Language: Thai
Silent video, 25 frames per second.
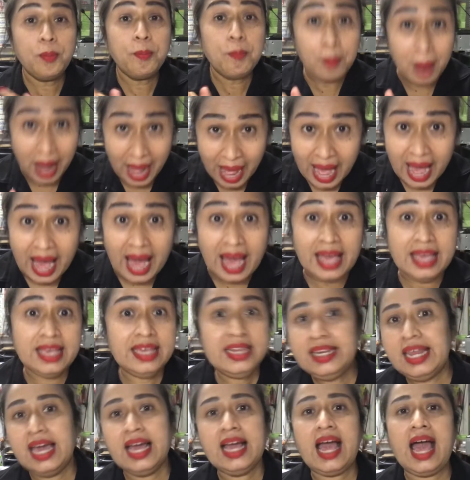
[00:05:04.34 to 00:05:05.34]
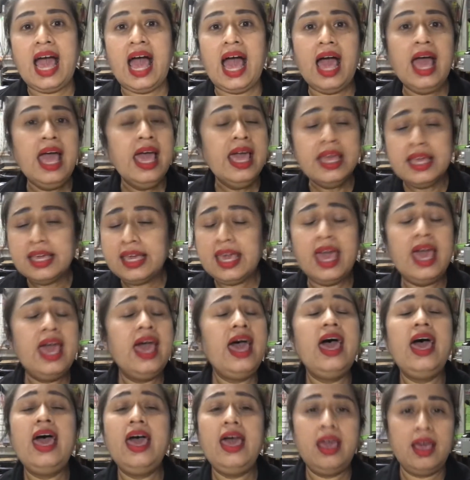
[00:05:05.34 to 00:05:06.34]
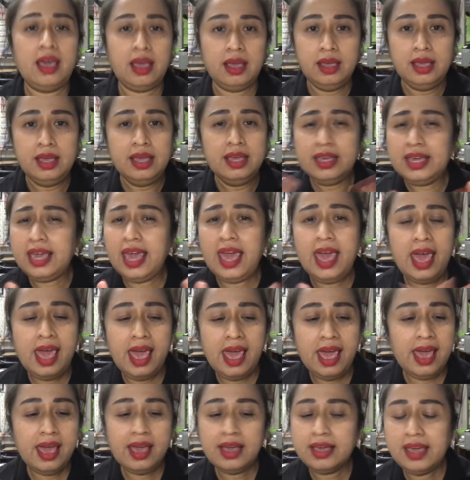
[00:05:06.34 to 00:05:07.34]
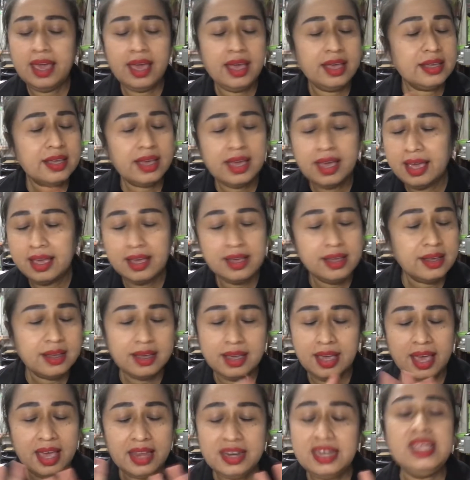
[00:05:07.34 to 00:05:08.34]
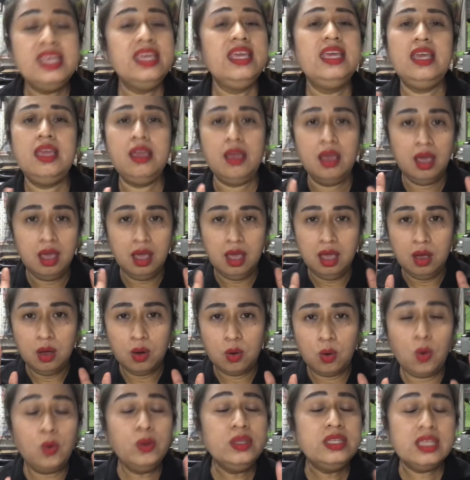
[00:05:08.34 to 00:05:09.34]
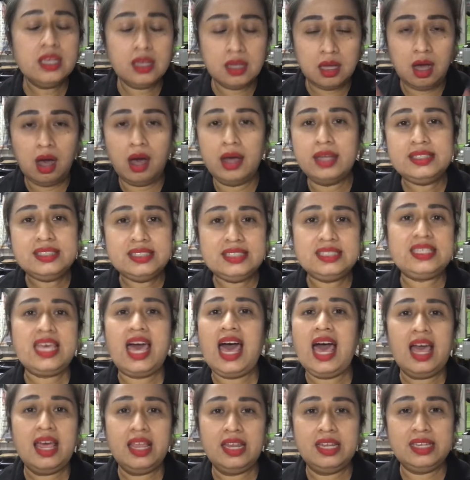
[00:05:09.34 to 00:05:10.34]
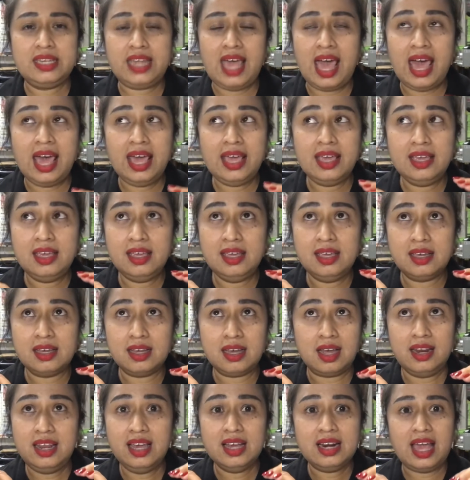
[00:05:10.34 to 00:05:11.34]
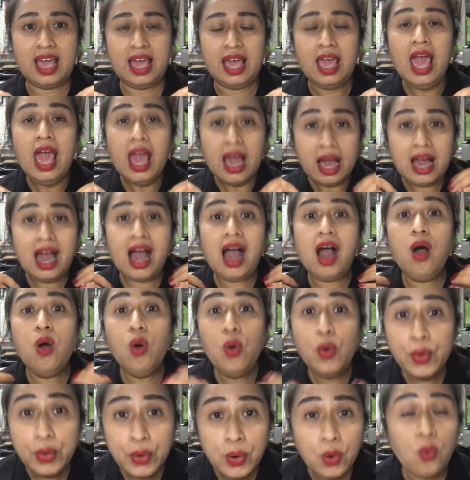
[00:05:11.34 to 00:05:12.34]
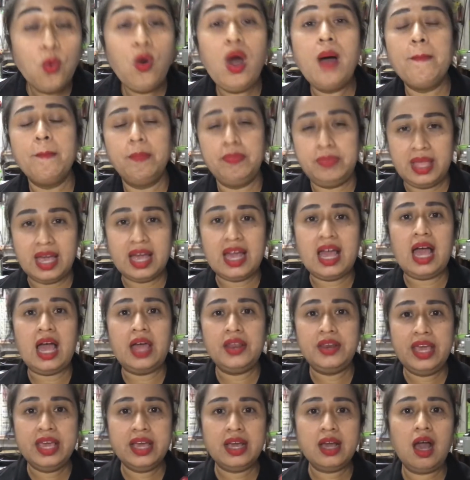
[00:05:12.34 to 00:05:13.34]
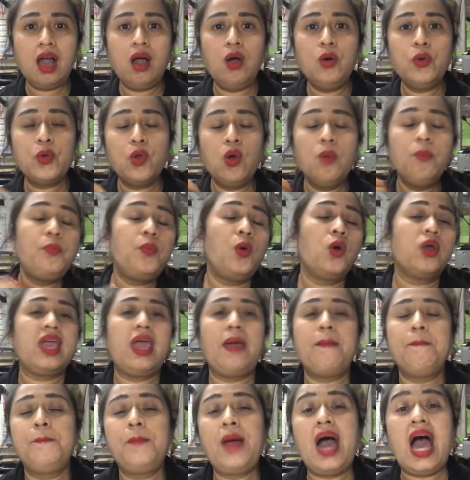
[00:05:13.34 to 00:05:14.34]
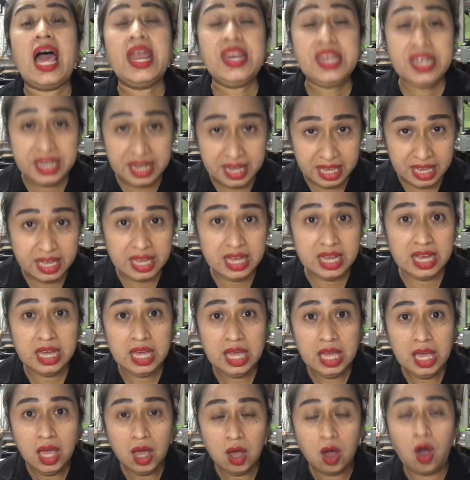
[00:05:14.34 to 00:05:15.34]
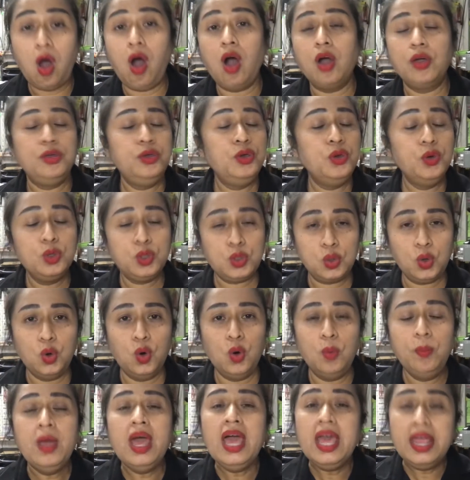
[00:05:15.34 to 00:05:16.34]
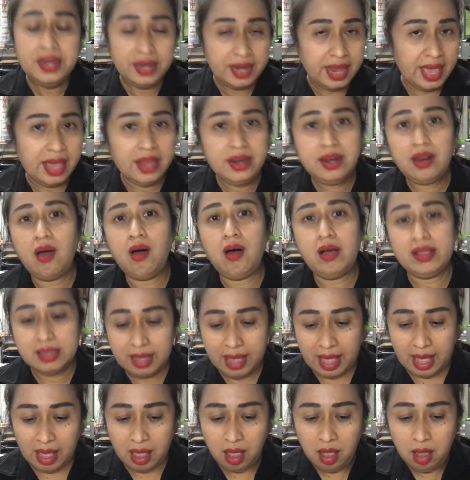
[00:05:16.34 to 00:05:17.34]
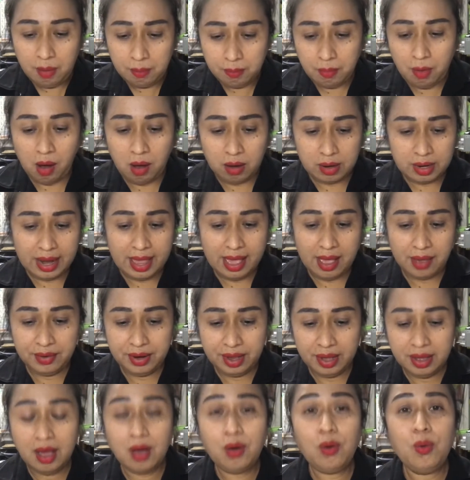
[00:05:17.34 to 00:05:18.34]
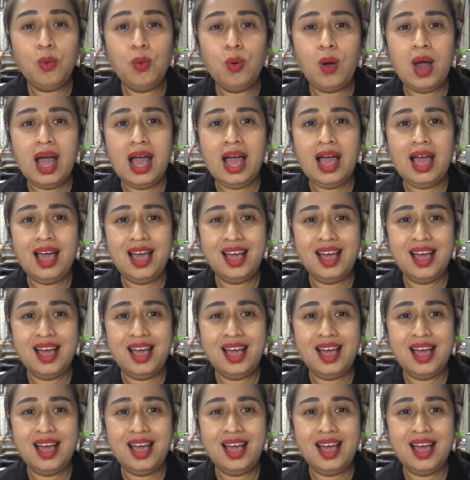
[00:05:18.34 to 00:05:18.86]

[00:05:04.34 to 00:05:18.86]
ฎหมายนะคะแค่นี้คุณก็จะได้เขาเรียกอะไรเข้าร่วมนะคะได้เข้าร่วมโปรแกรมพาร์ทเนอร์ของ YouTube แน่นอนค่ะบอกแล้วนะคะว่า